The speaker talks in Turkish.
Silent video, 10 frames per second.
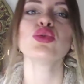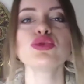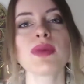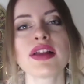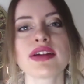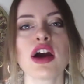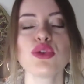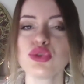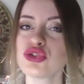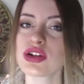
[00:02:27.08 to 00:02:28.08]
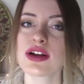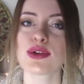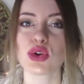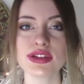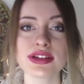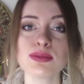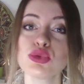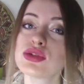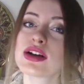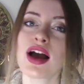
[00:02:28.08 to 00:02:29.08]
Uzmanlar uyunacak olan odanın
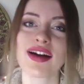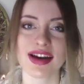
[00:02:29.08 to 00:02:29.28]
mutlaka